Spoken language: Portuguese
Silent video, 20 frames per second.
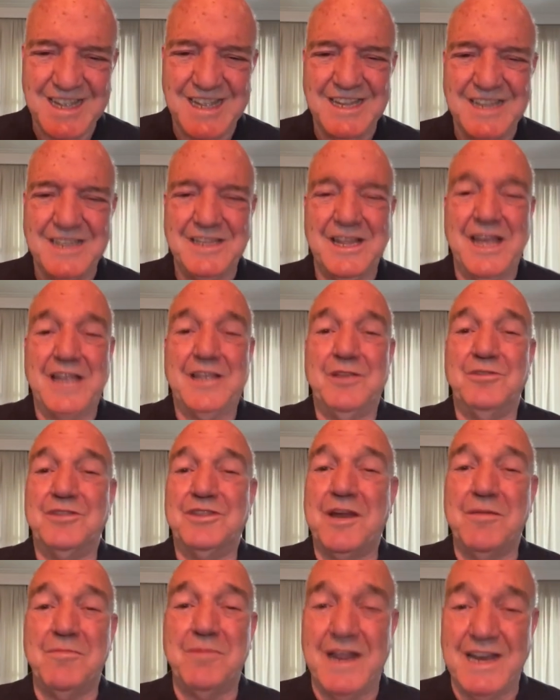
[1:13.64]
né? Que eu
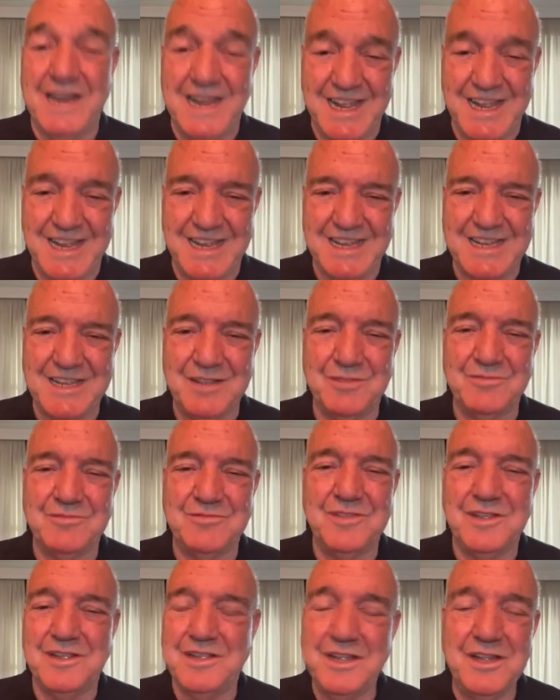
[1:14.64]
trabalhei, que eu,
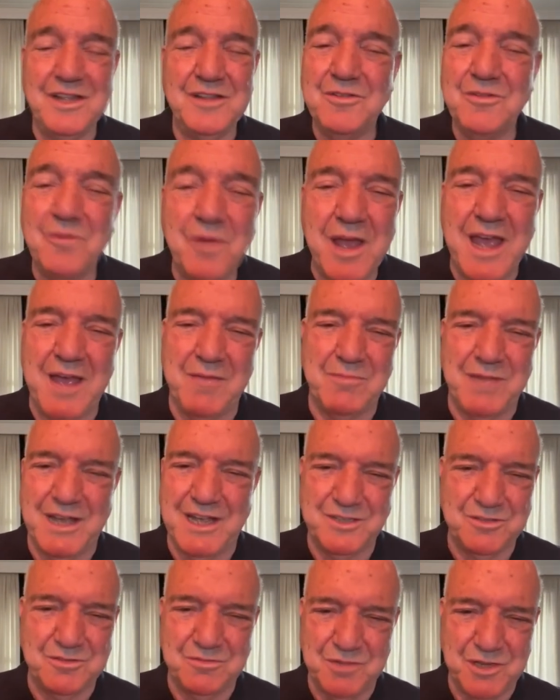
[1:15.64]
não é
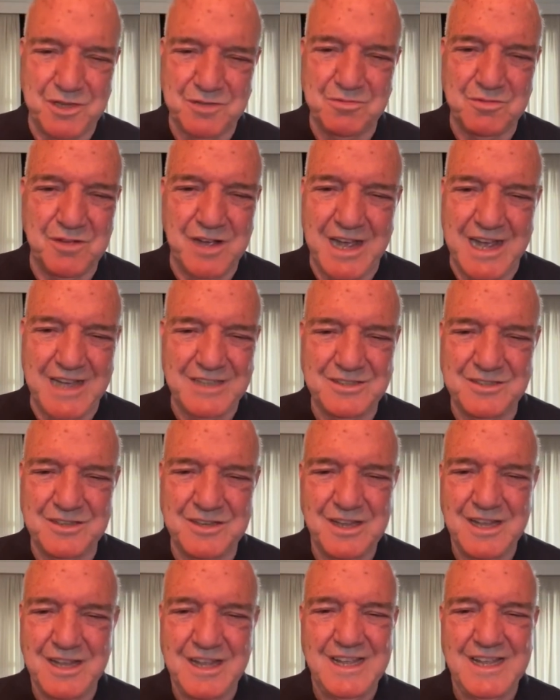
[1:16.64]
mais o mesmo rádio
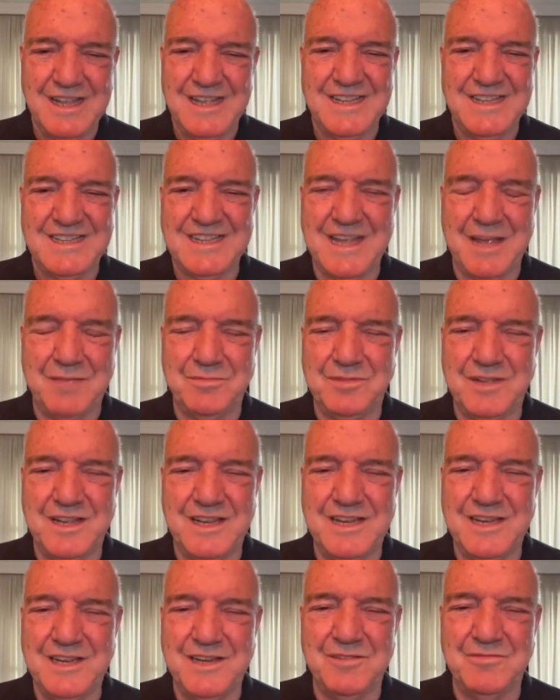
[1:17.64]
sabe?
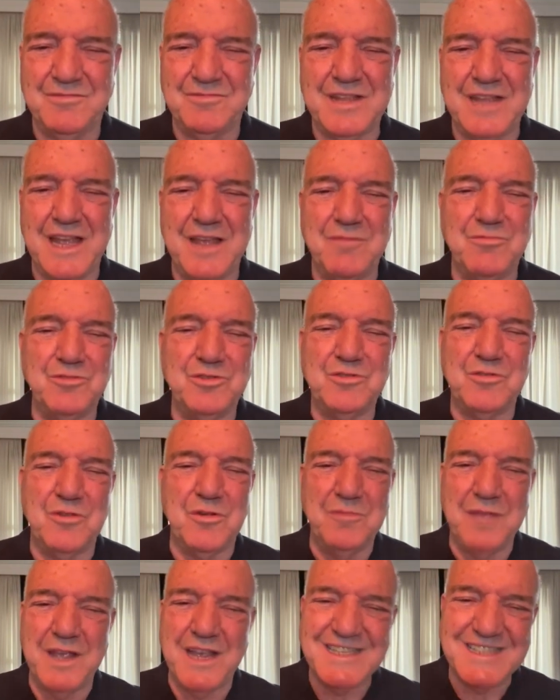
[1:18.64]
Ele não tem muito
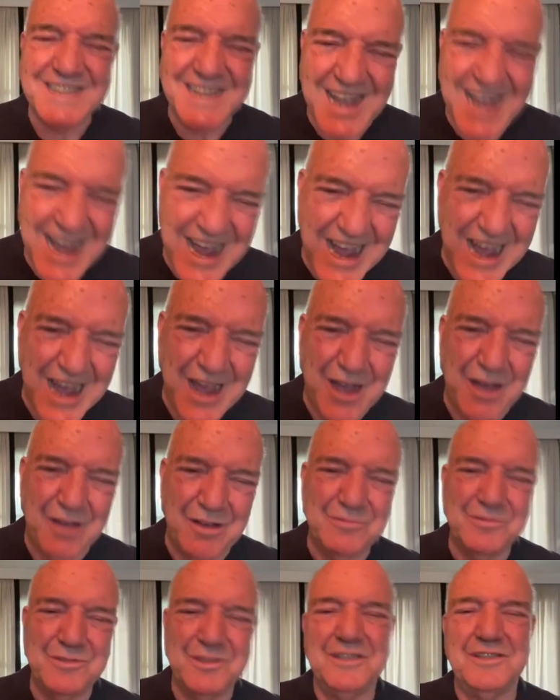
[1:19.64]

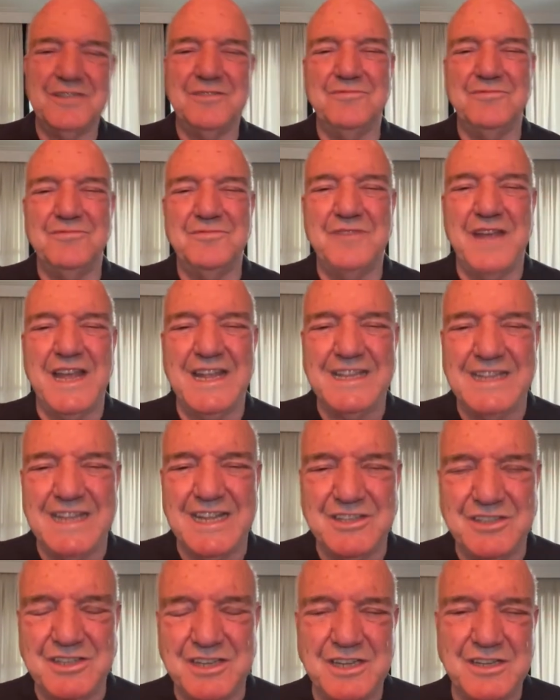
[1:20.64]
comercial, muito
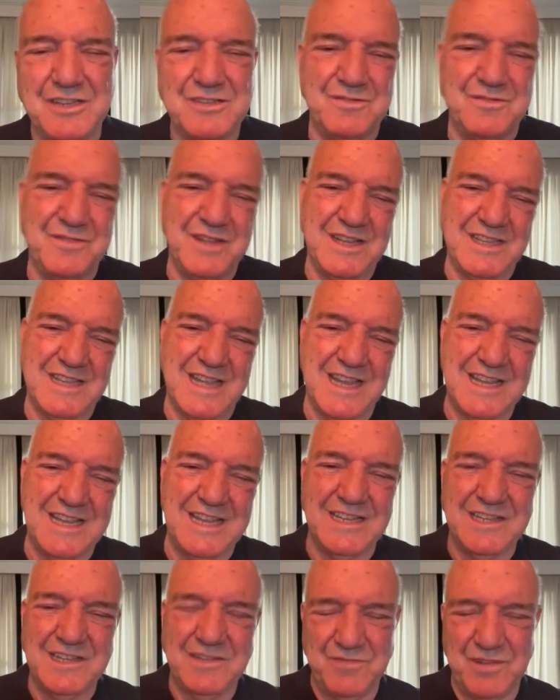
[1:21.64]
venda disso, venda
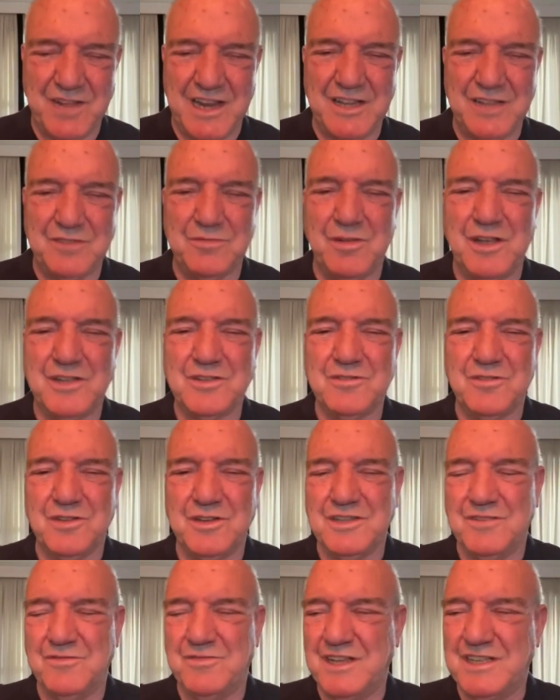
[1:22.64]
daquilo, você fala duas
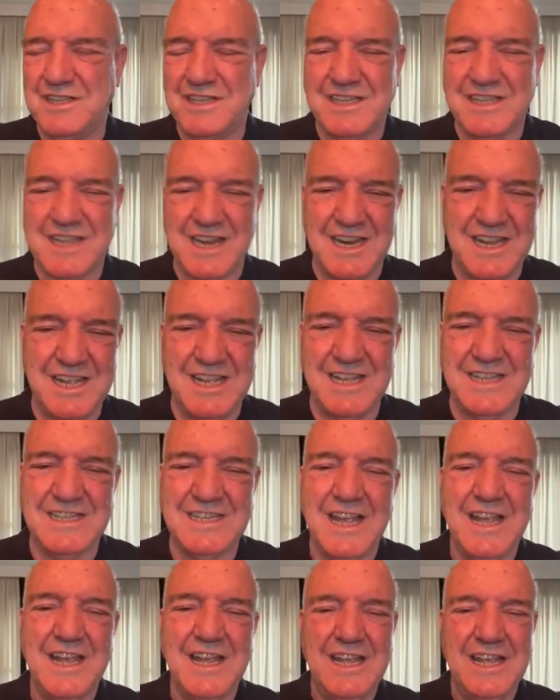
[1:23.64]
coisas e vende três,
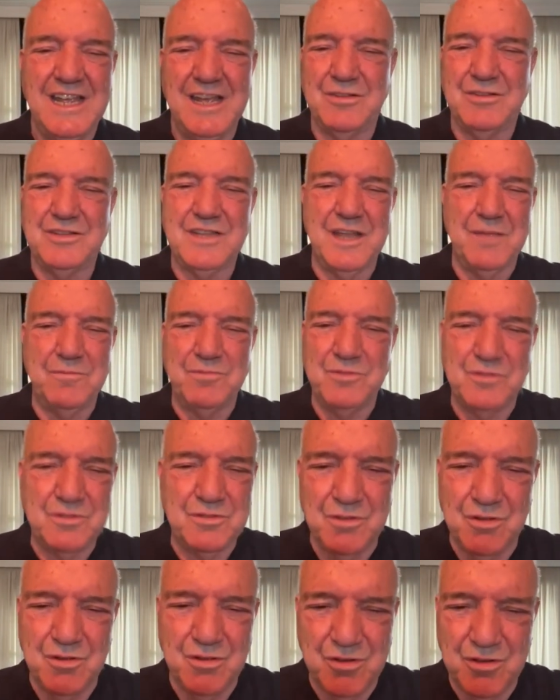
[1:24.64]
é o tempo
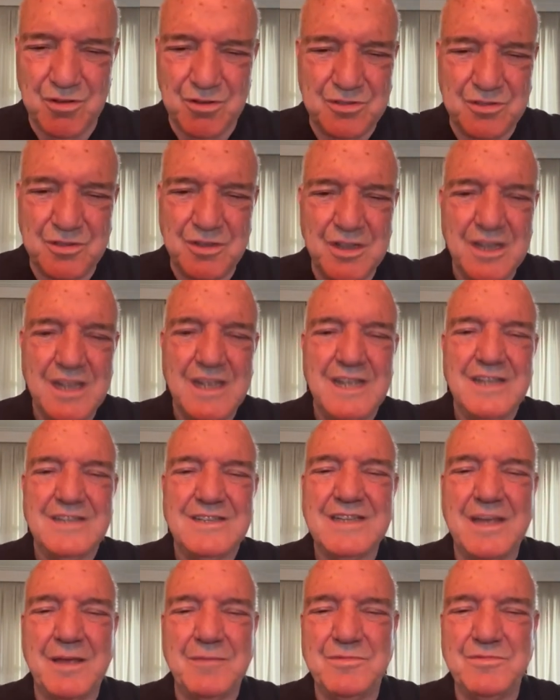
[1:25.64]
todo,
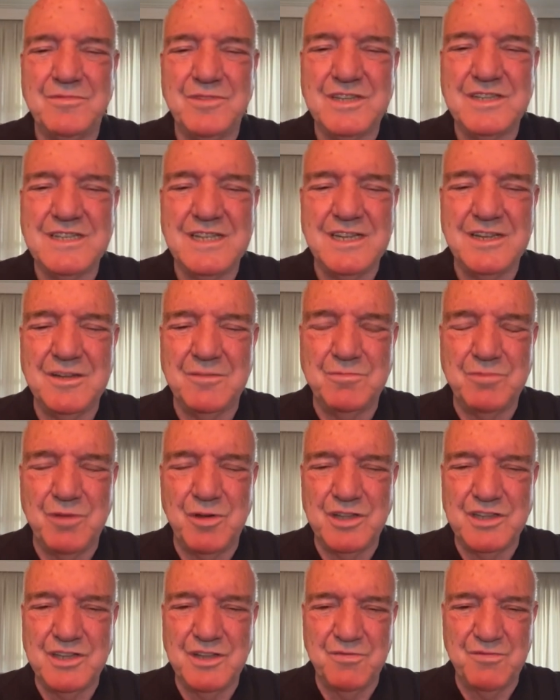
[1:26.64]
sabe? Você não
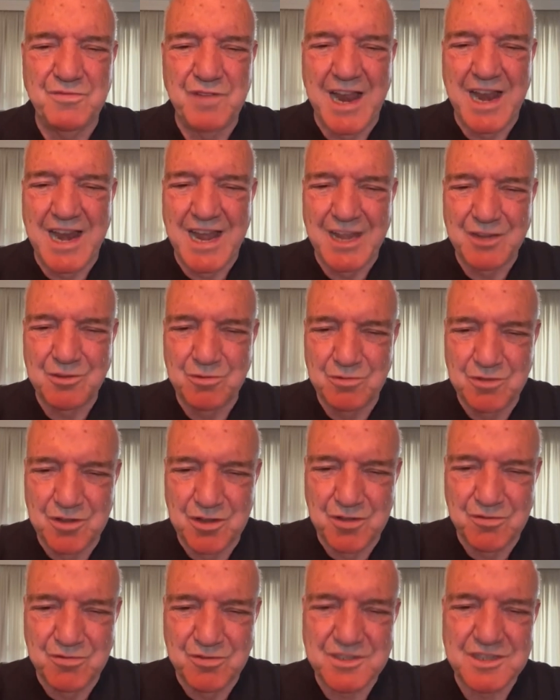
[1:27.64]
pode falar tudo
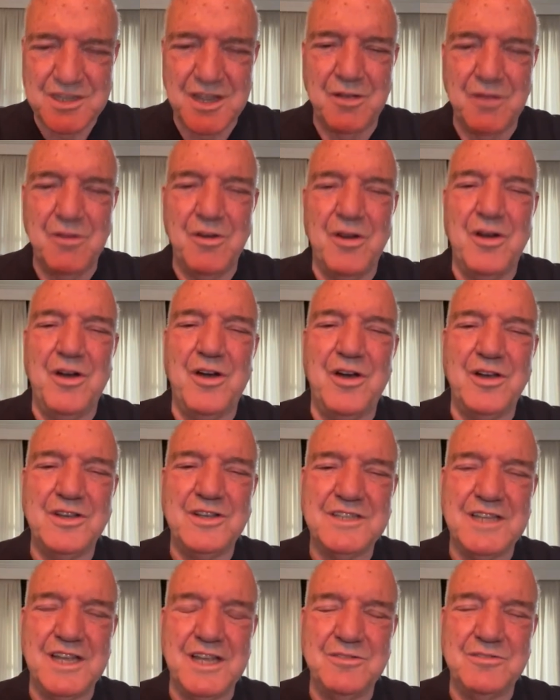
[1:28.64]
que você
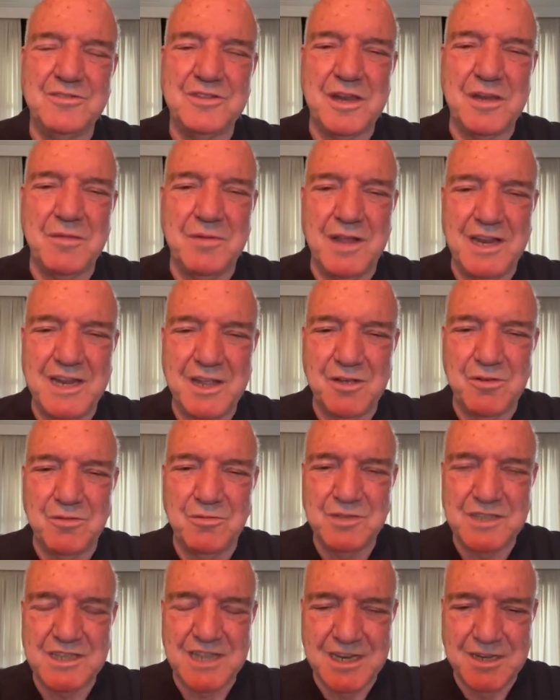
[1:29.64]
gosta. Eu trabalhei com
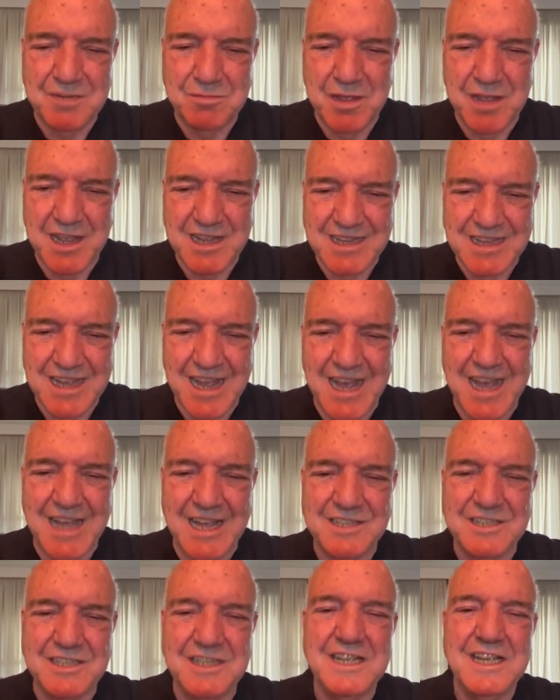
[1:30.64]
muita
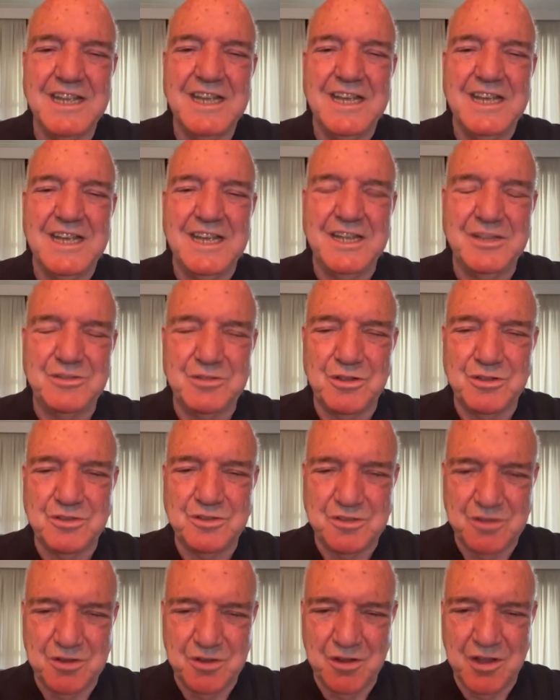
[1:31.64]
liberdade em
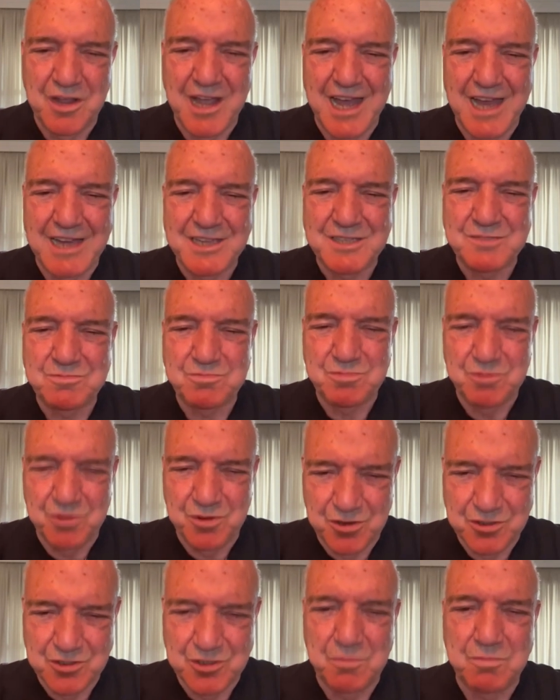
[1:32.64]
todos os lugares por
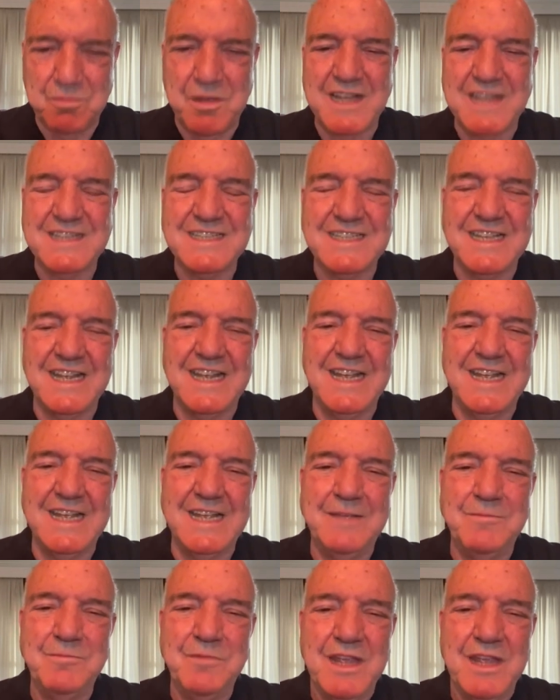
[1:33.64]
onde eu
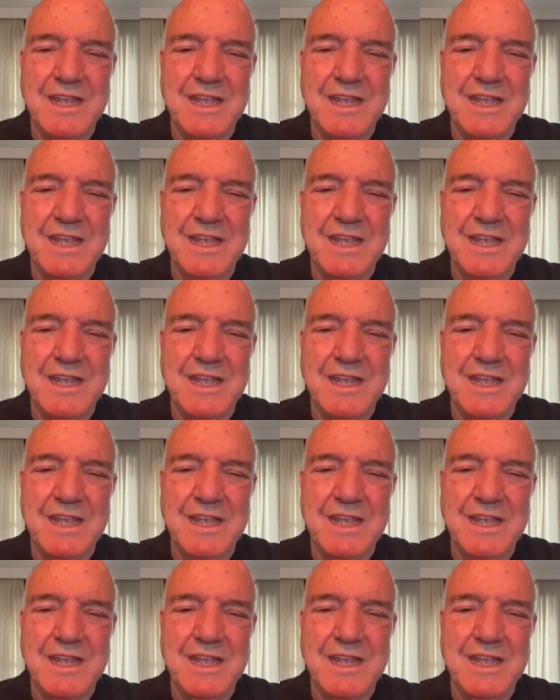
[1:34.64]
passei.